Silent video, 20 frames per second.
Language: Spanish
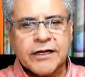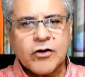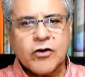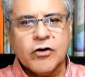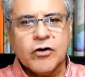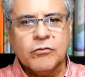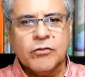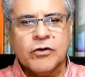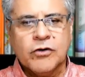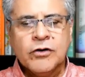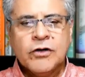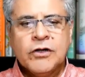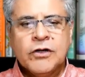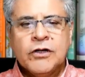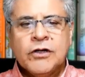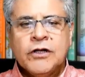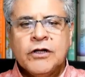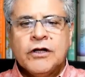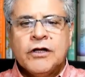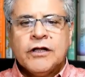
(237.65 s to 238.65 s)
como
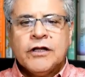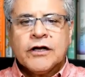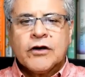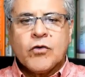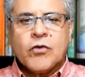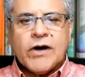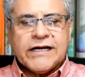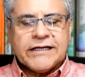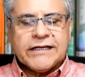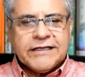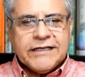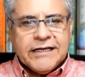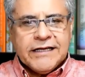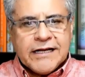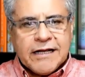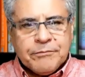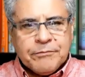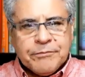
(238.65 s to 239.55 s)
cualquiera